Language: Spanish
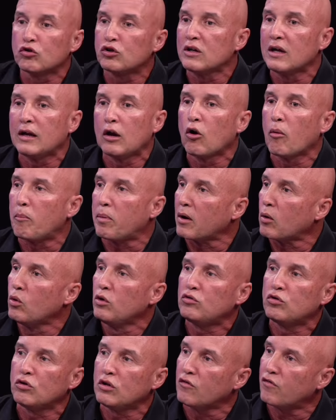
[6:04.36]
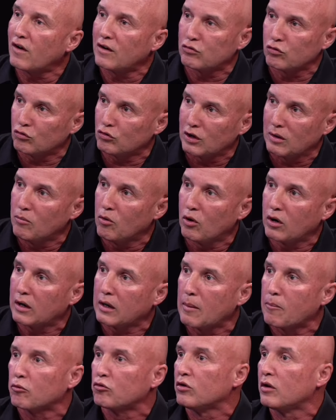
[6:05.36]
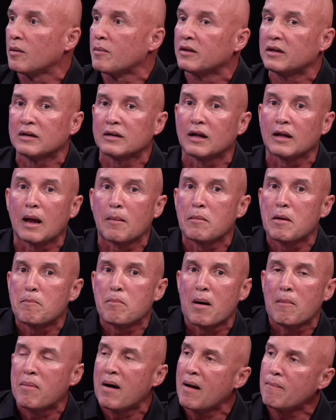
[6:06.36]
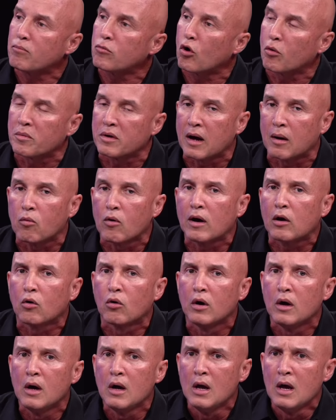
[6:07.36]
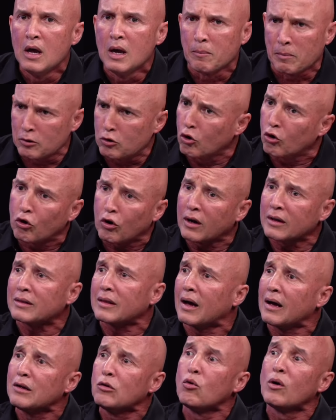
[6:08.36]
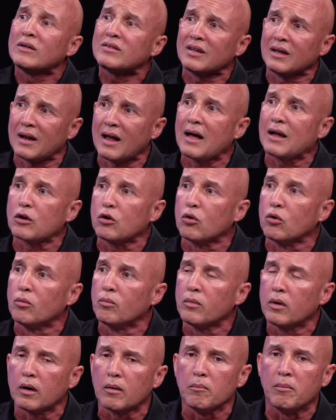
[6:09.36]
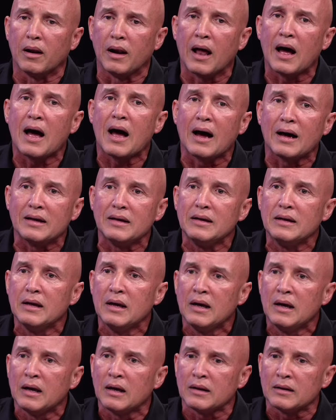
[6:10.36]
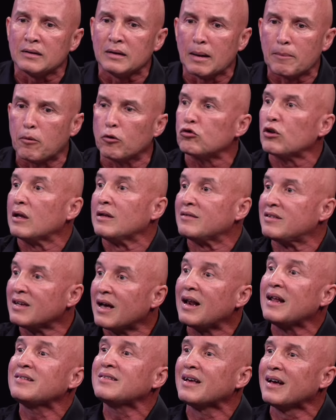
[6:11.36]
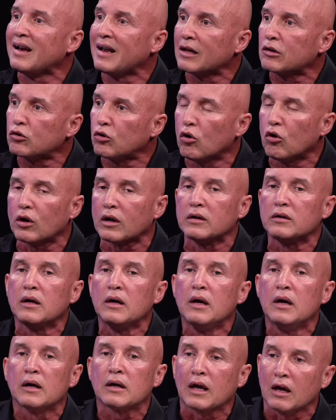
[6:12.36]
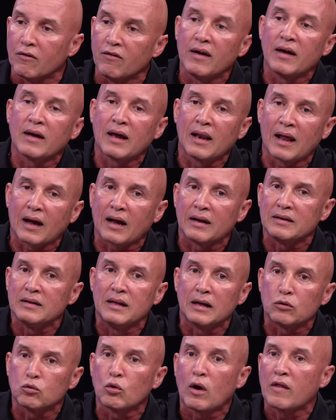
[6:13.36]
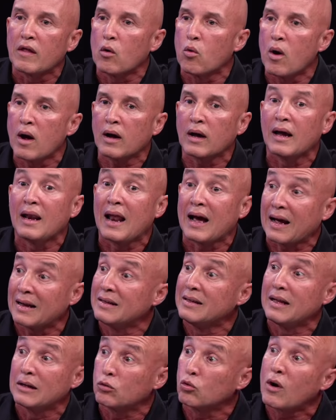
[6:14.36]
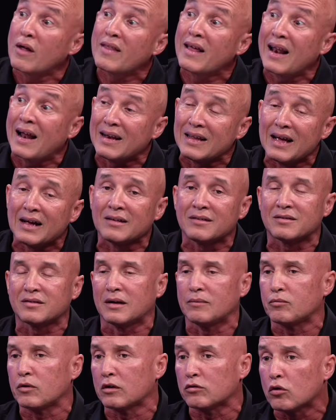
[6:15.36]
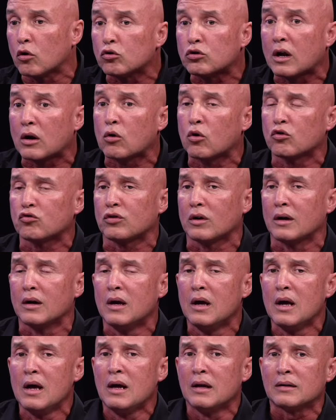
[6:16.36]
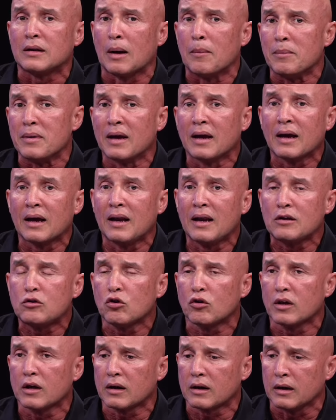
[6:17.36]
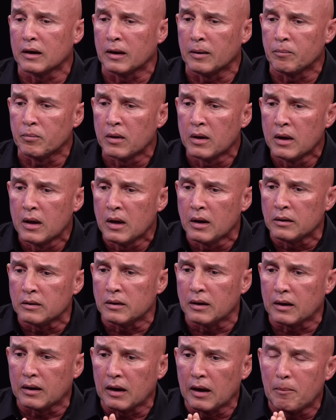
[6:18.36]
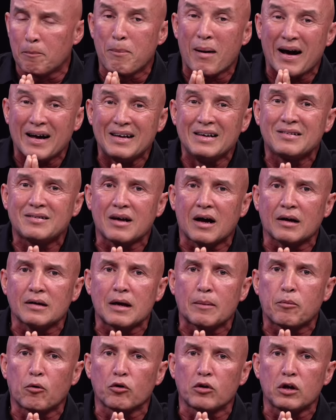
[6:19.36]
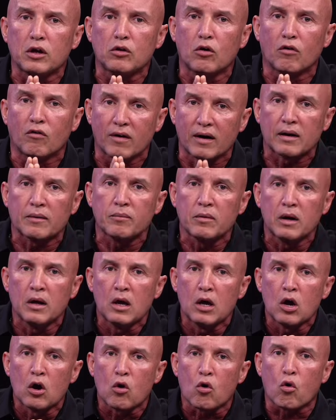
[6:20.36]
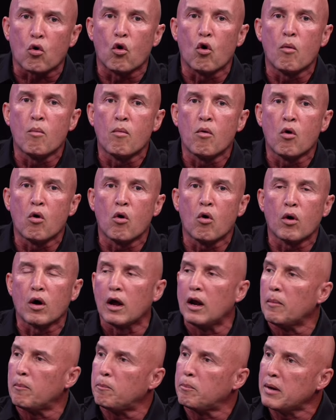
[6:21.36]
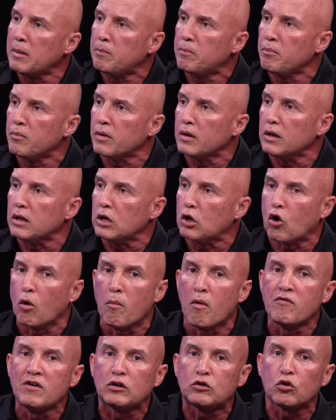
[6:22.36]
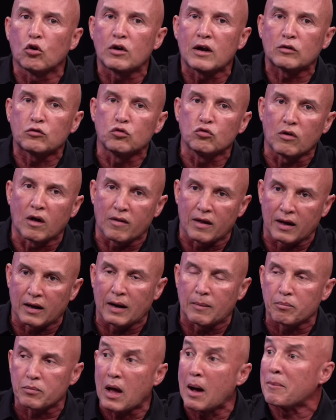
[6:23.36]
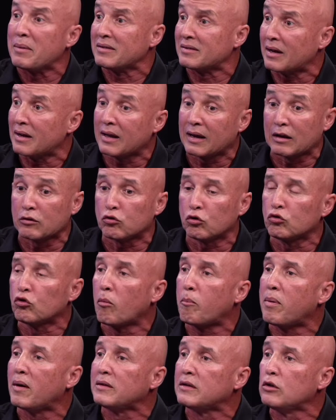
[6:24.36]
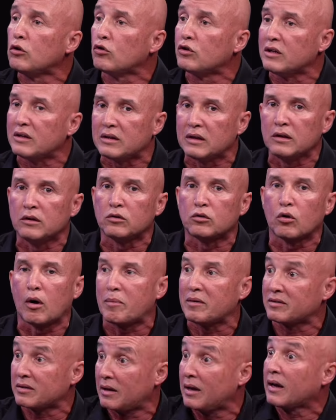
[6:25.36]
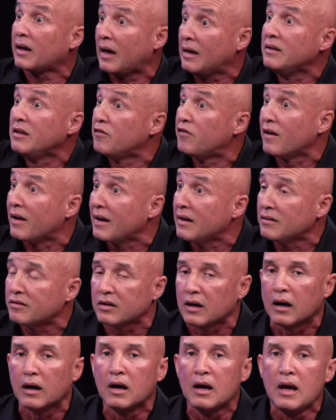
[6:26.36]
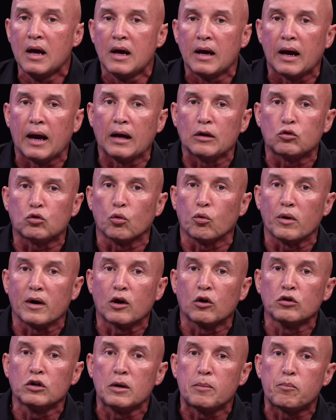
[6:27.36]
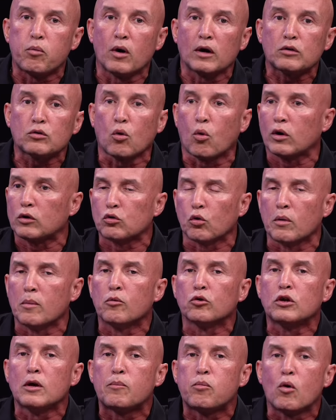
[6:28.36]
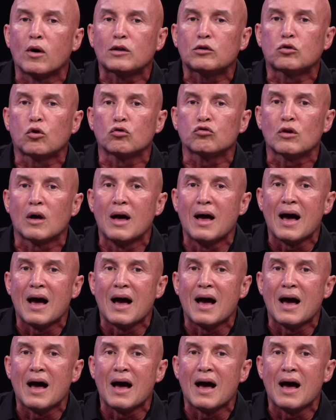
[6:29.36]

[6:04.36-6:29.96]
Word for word: tiene los prejuicios ni falsos temores que posiblemente tenían mis papás o mis abuelos. Pero yo creo que está ahí un escenario, ¿verdad? Ahí de potenciales electores que ven en la candidatura de Juan, en la candidatura de la alianza. Eso es otra cosa. También el hecho de que, de que el país haya podido ver cómo el PIB y cómo Victoria Ciudadana, a pesar de que son dos partidos distintos, a pesar de que hay diferencias, estuvieron dispuestos o estuvimos dispuestos